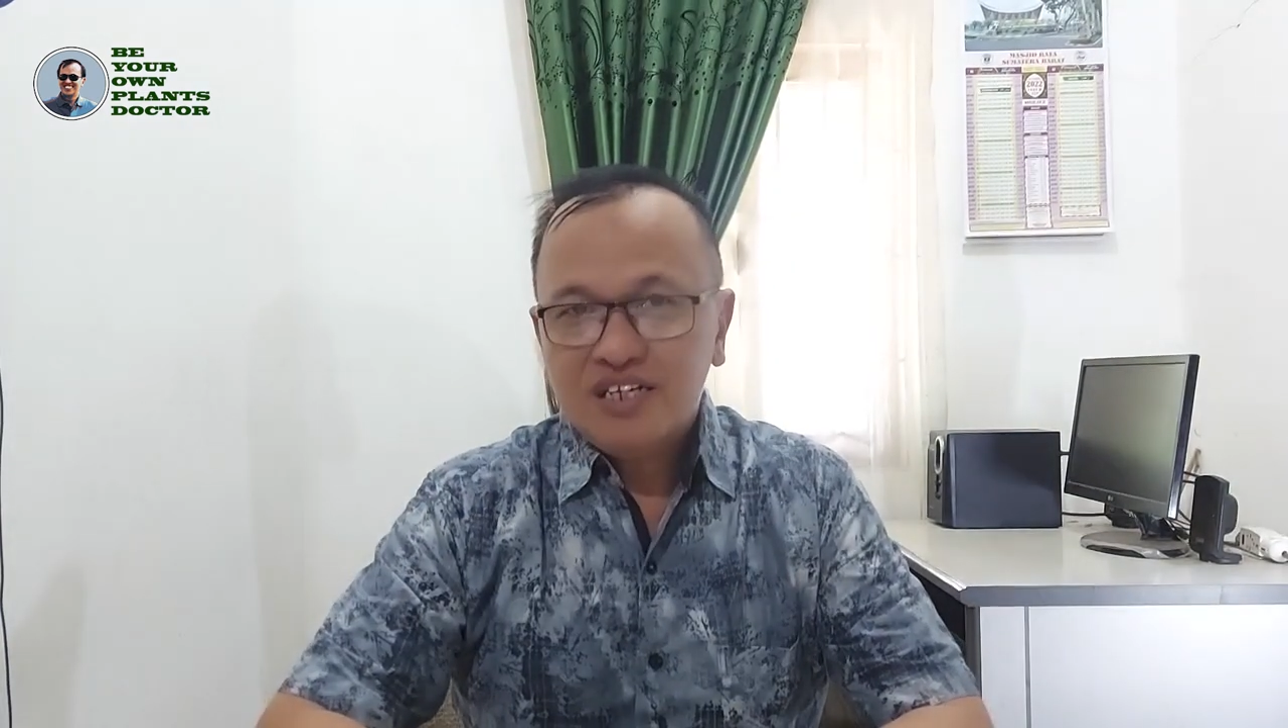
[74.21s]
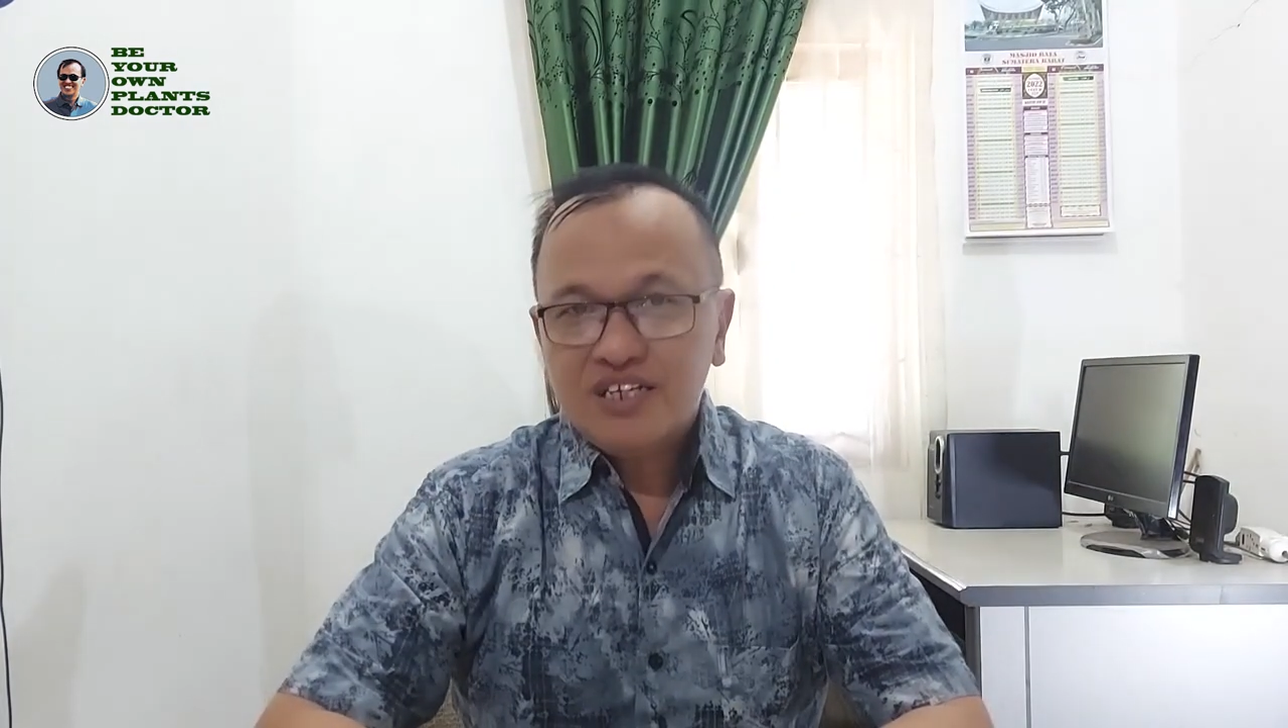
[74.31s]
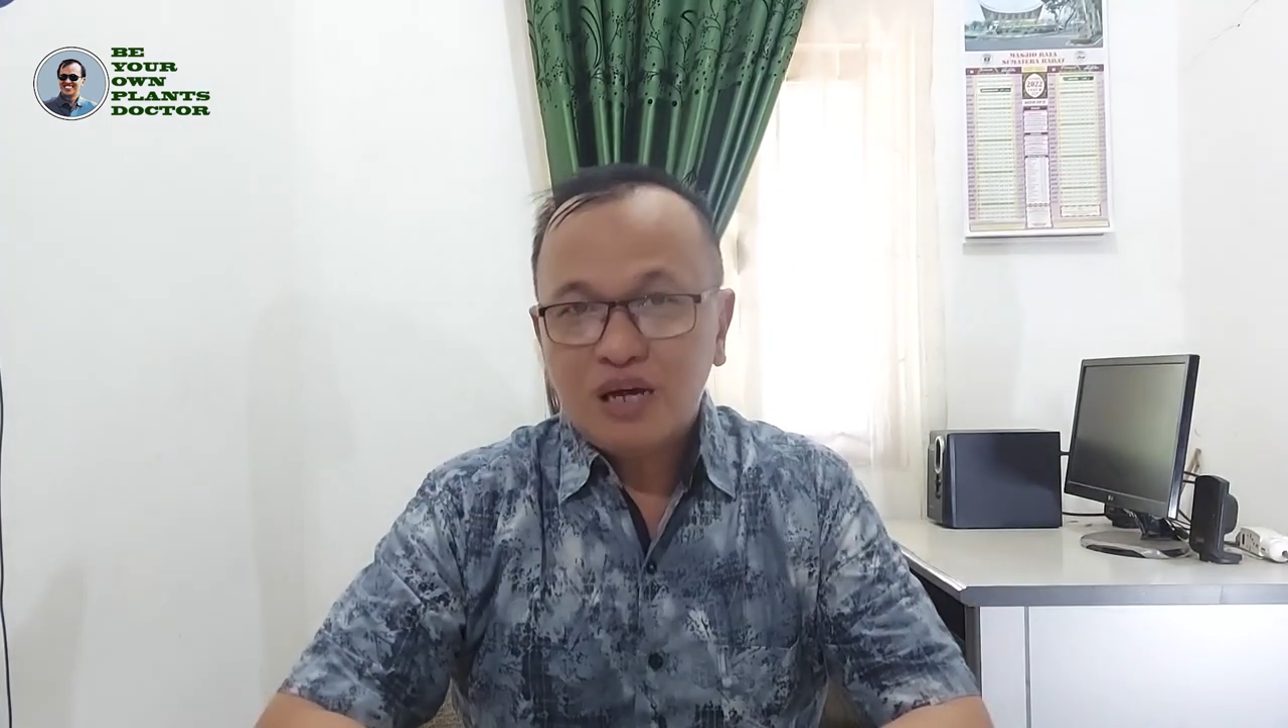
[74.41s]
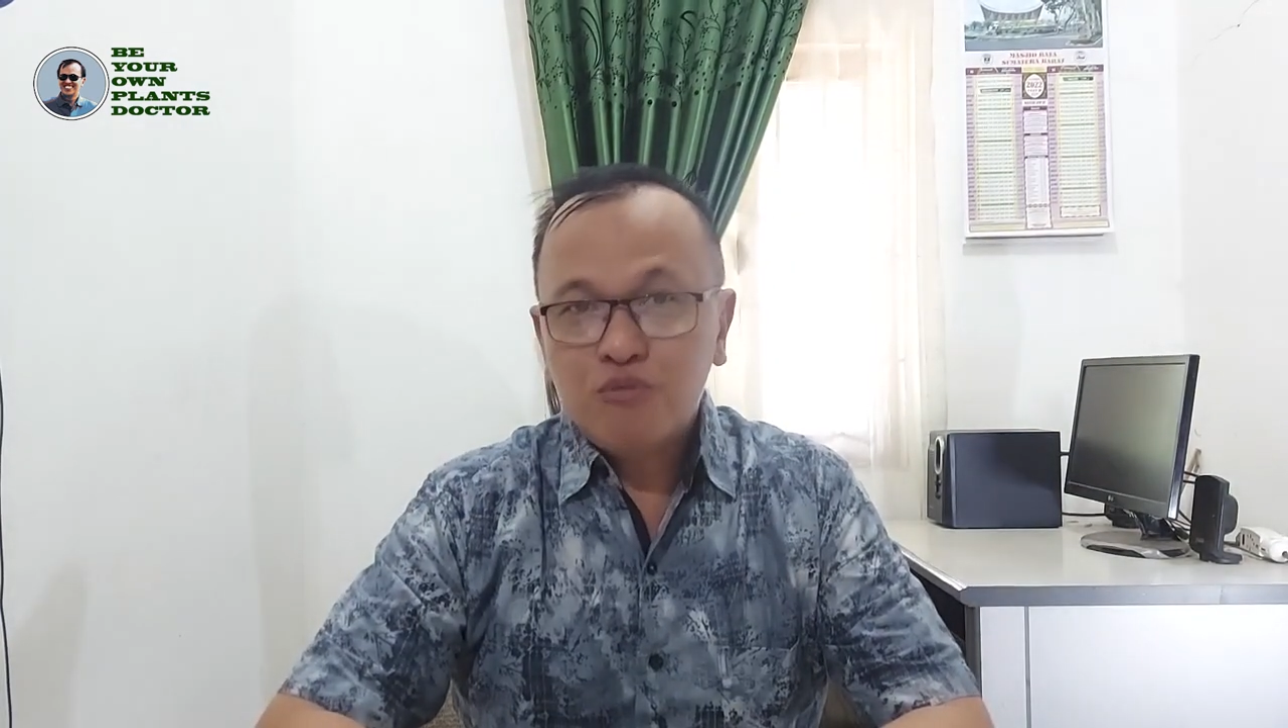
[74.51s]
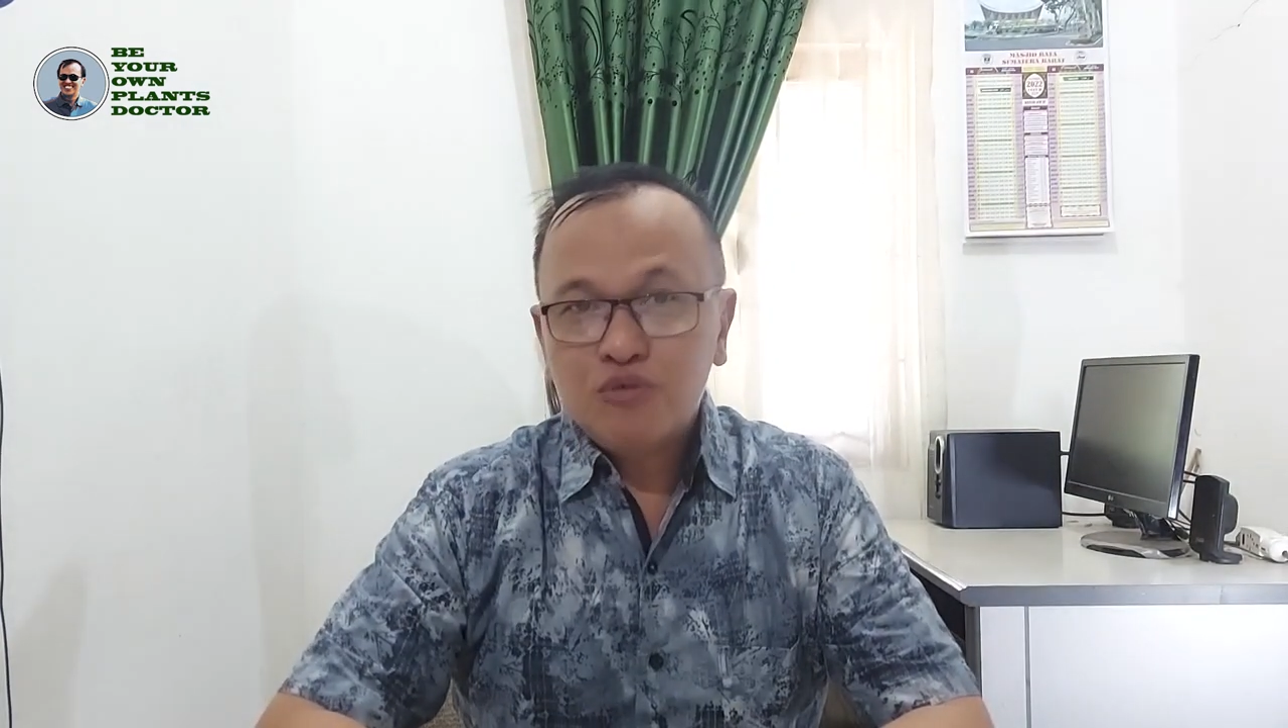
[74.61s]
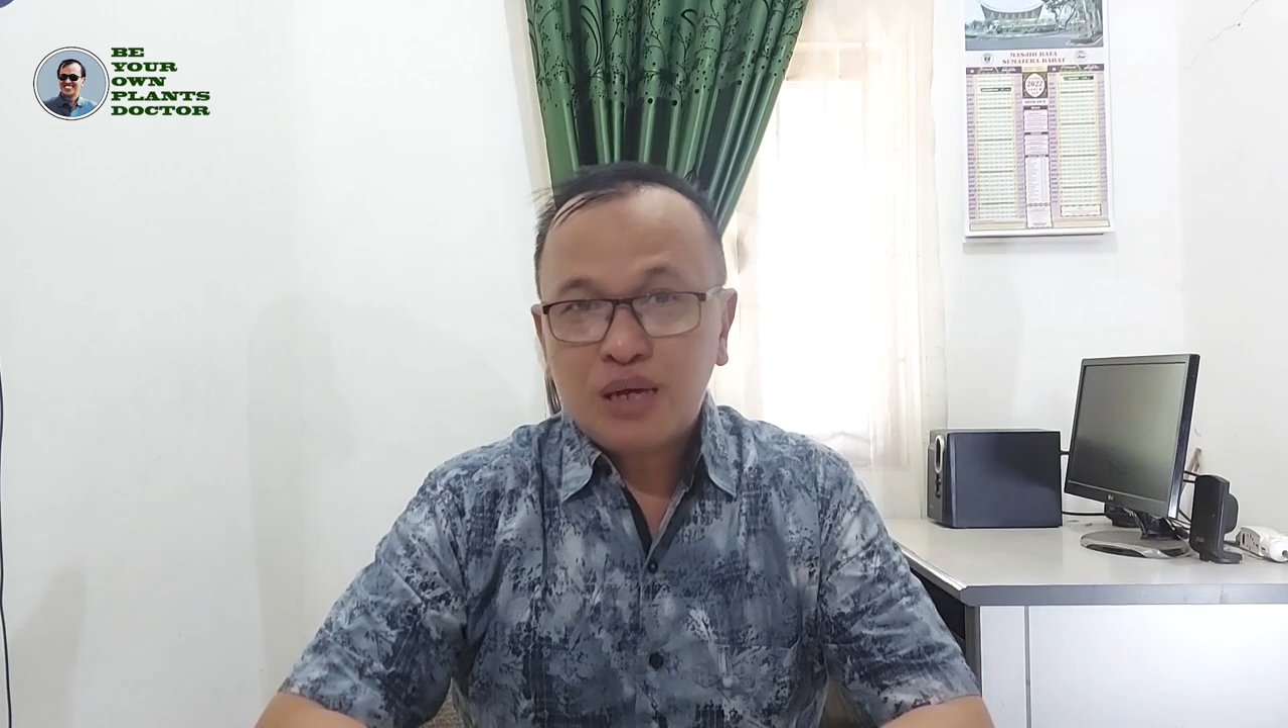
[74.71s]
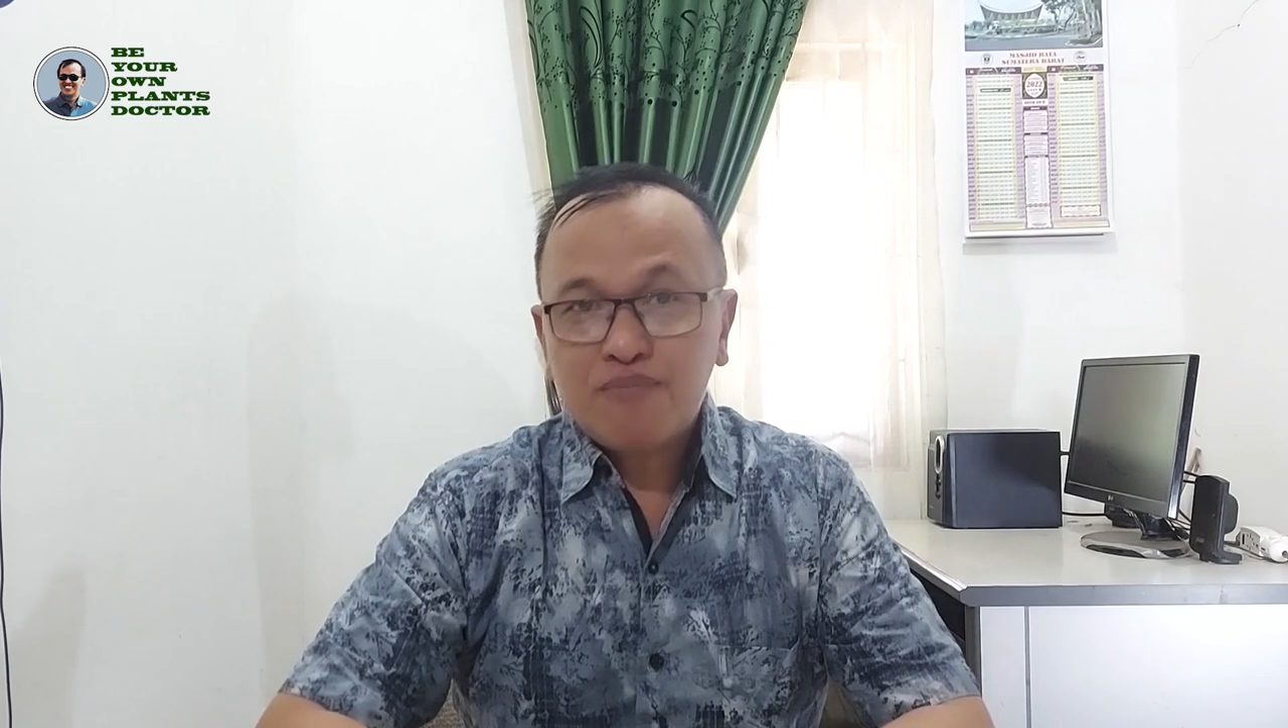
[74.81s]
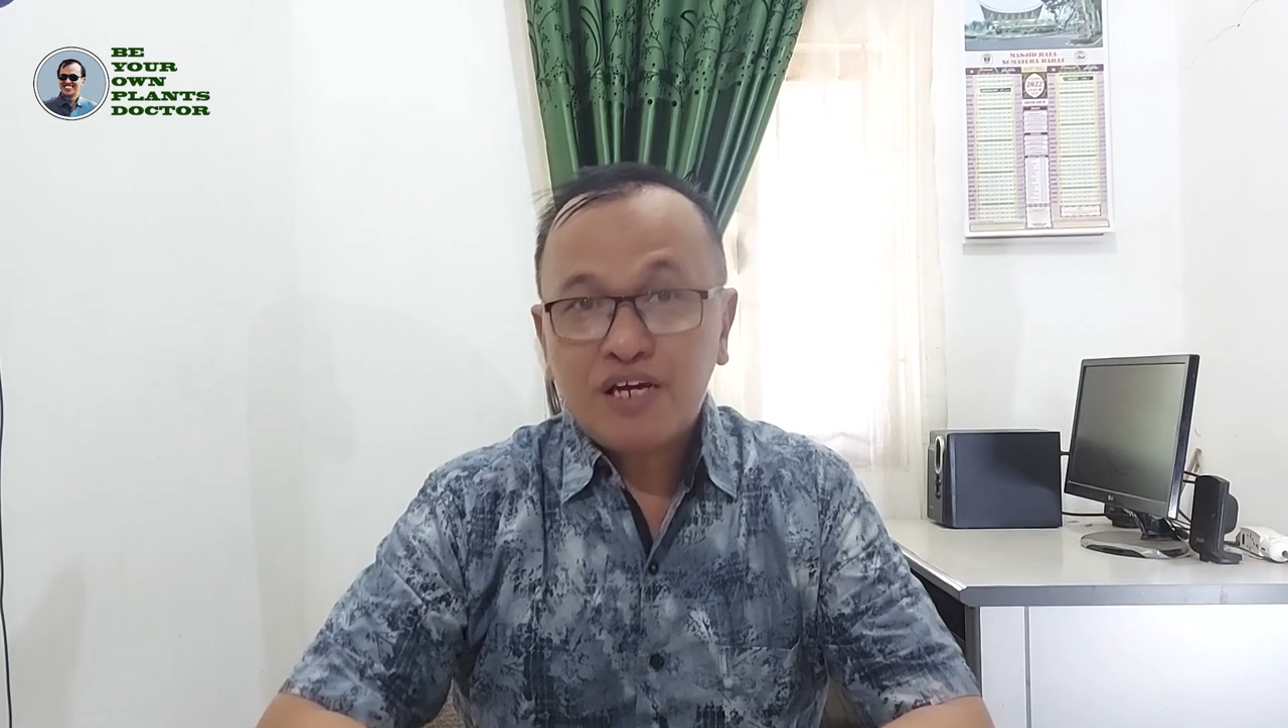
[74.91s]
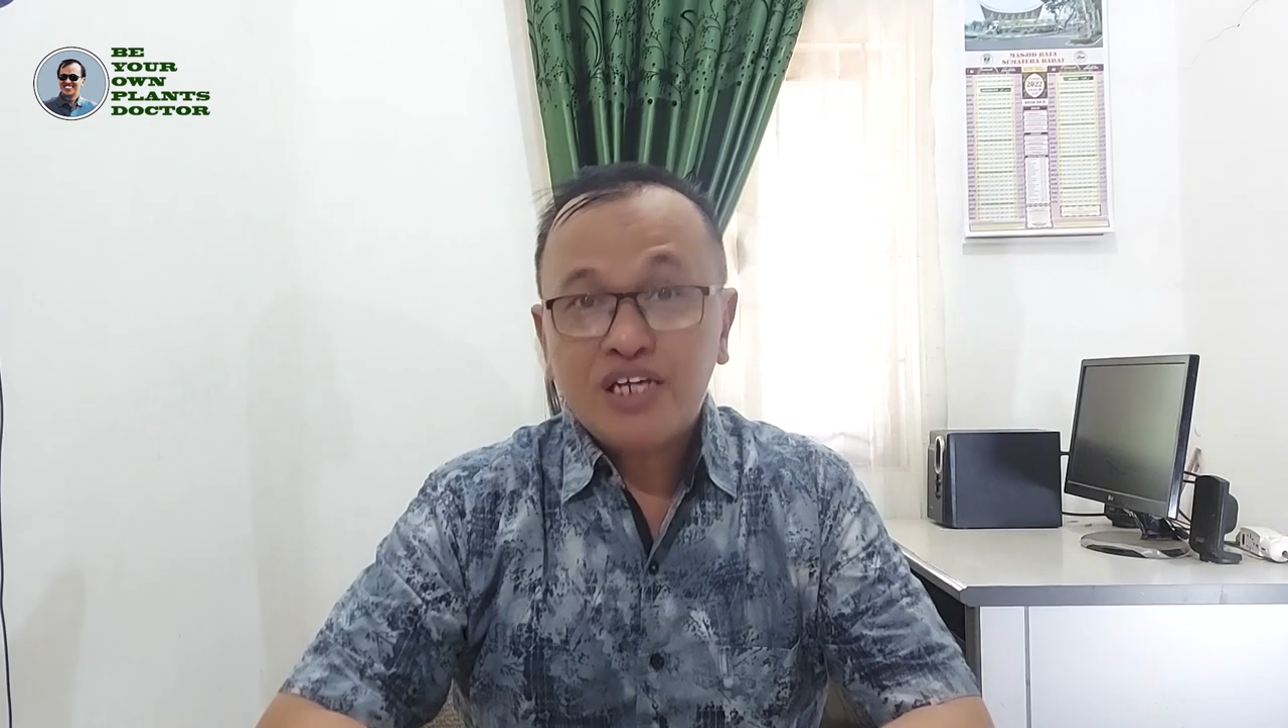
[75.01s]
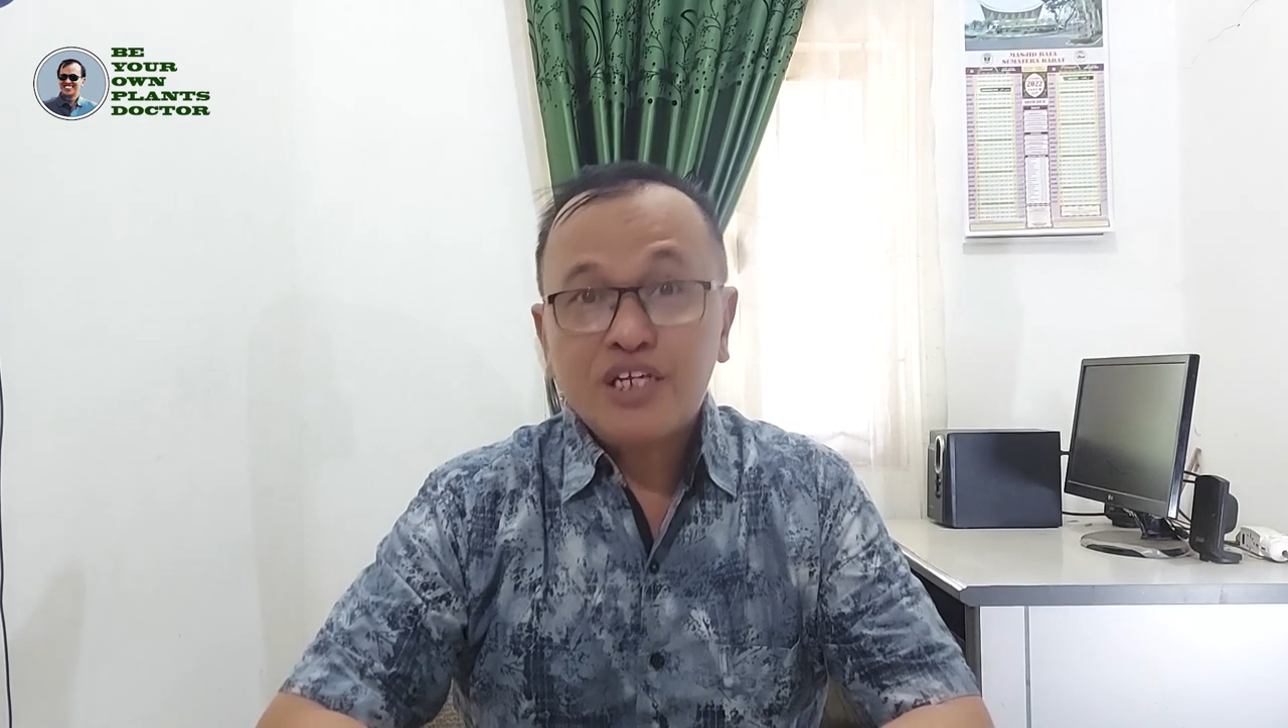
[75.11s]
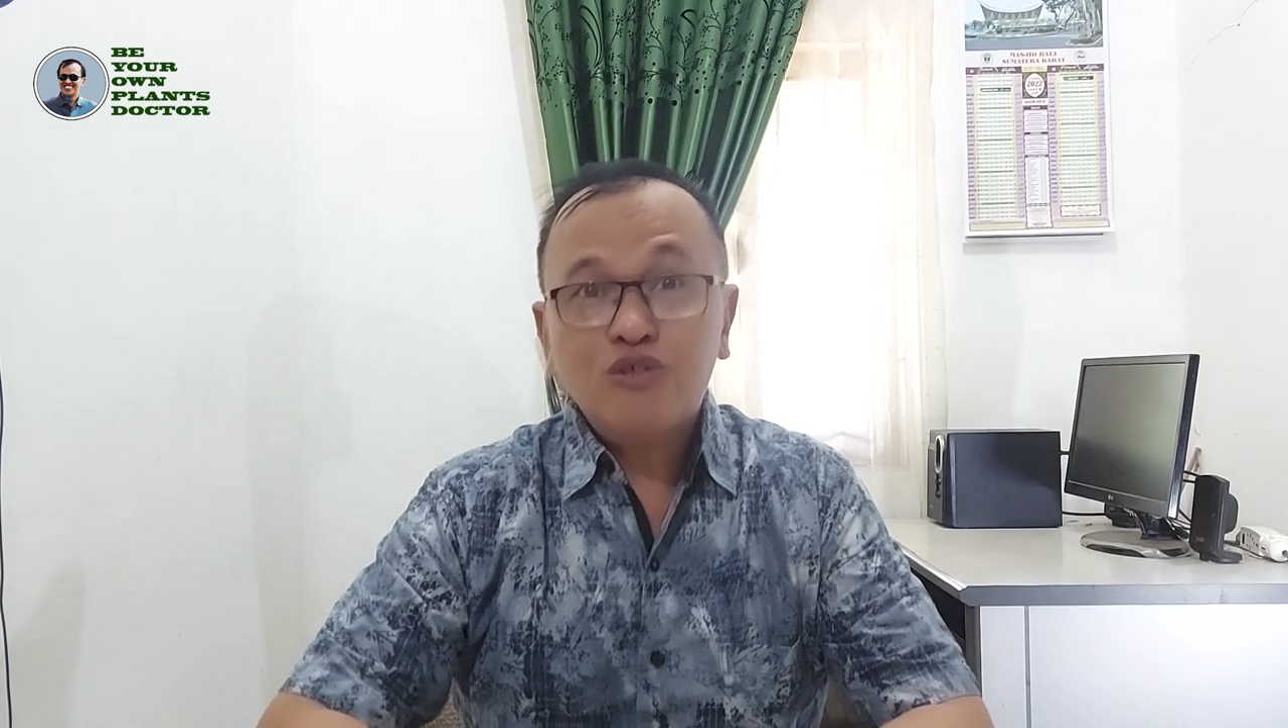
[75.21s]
kita mengucapkan rasa